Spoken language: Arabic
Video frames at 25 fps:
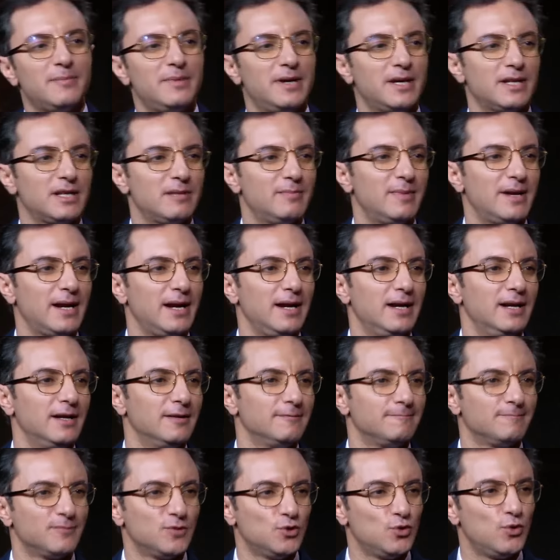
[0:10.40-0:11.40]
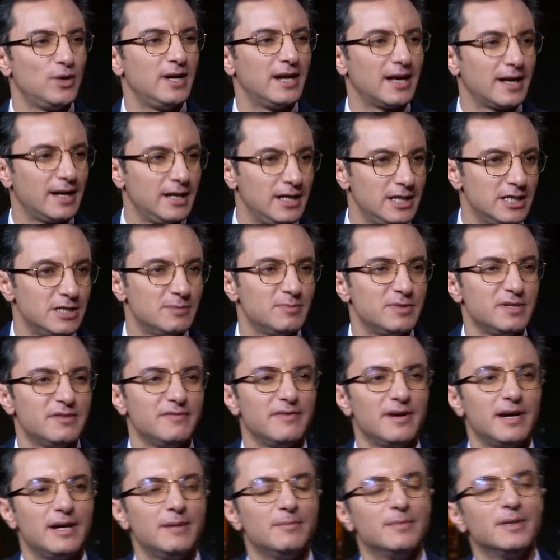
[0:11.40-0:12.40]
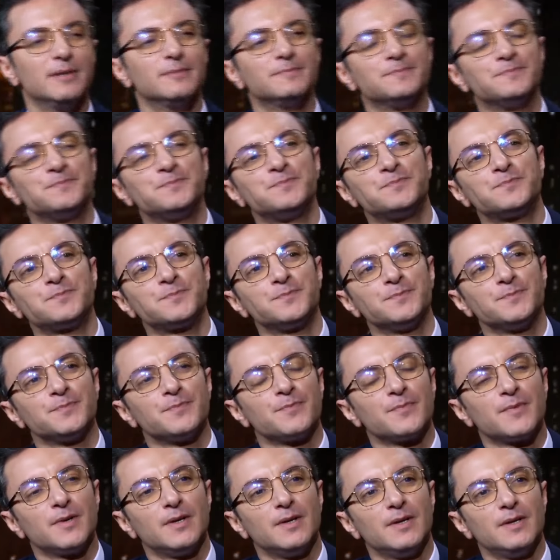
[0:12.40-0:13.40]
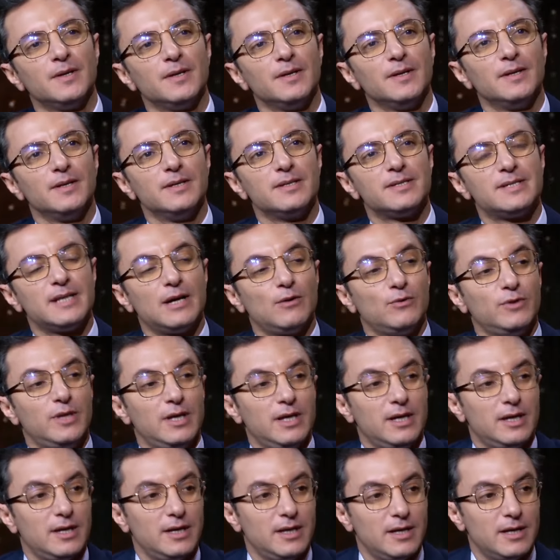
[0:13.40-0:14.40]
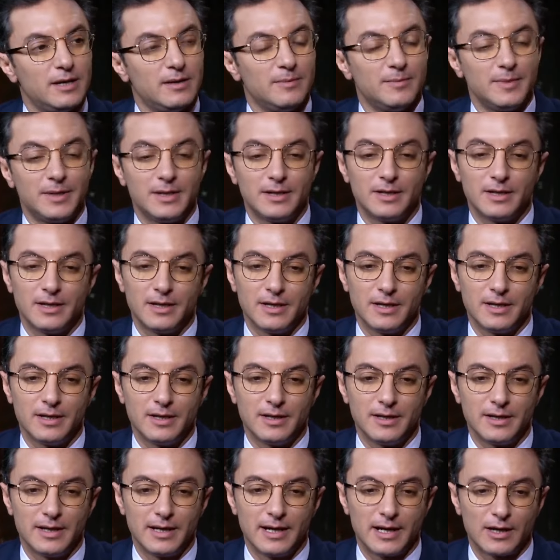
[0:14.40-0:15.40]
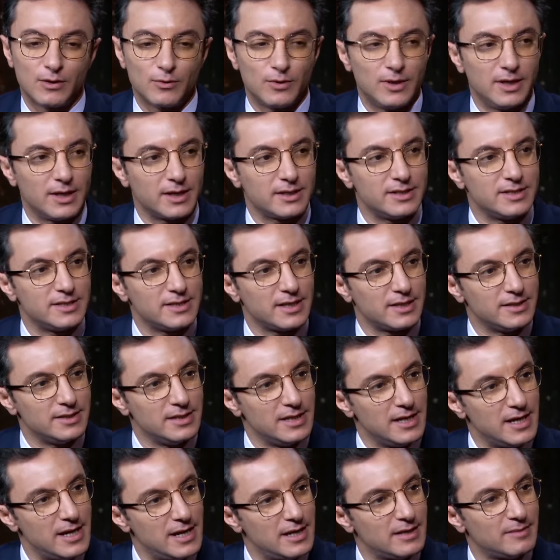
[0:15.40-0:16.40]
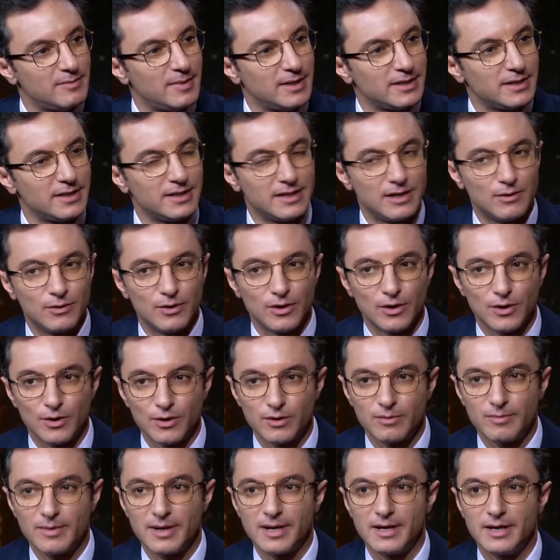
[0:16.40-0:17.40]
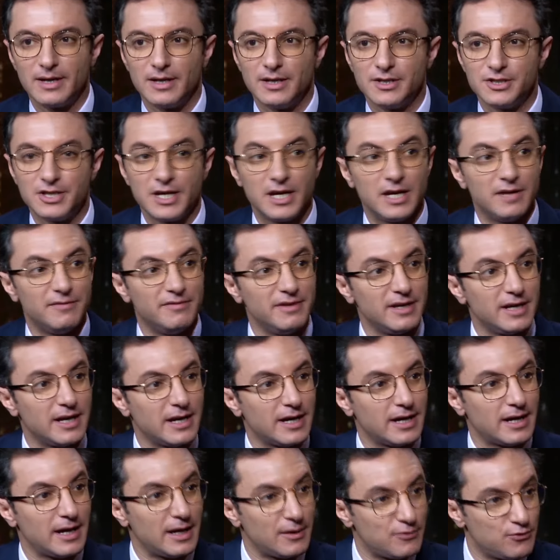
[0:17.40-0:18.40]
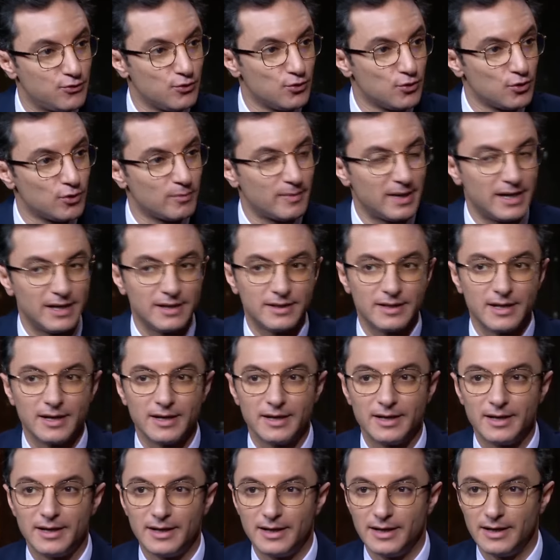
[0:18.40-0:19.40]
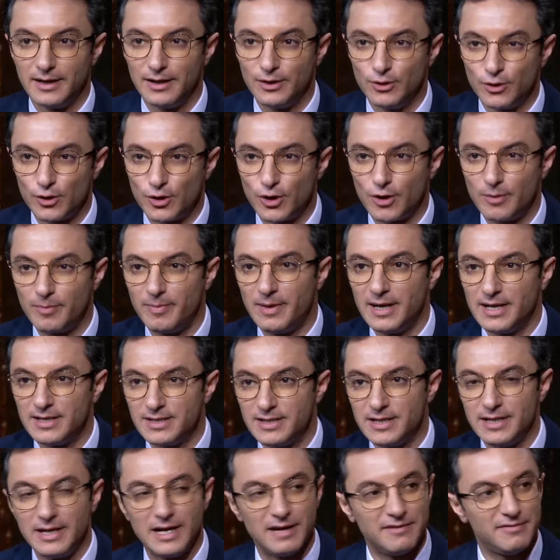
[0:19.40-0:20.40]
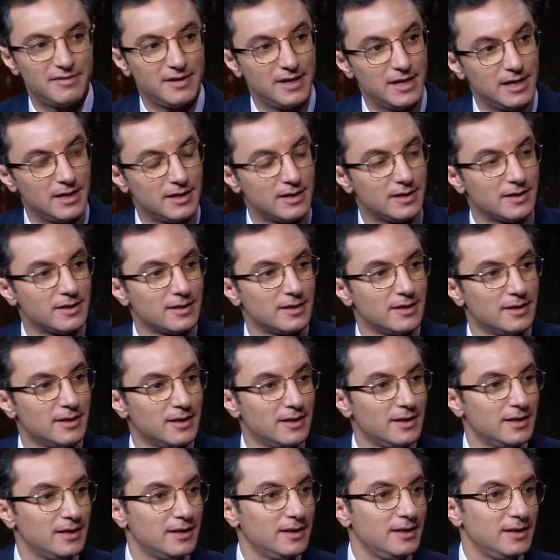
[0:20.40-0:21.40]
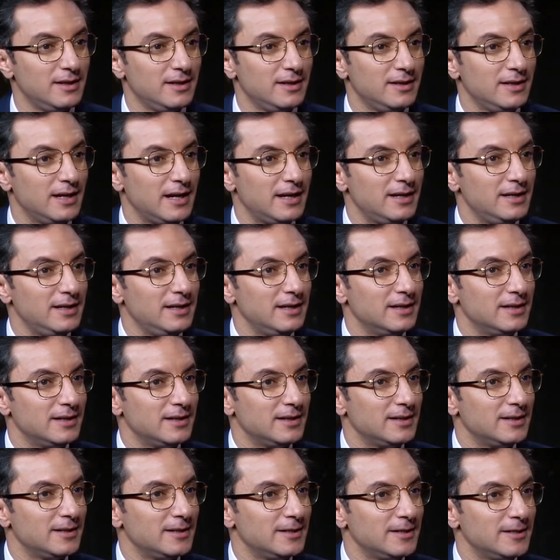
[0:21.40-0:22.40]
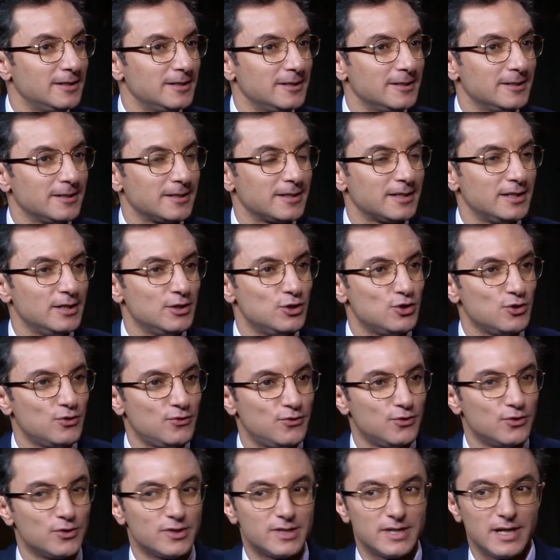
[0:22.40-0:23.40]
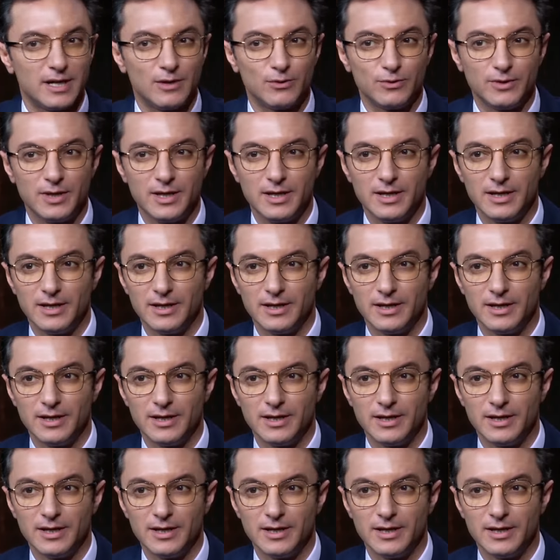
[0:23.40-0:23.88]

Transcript: المرحلة دول الخليج بصفة عامة السعودية هي من آه، أقوى الاقتصاديات معناتها دولة عظمى جاية في كارفور معناتها لوروب لازيل أفريك يعني آه، كي نشوفوا السعودية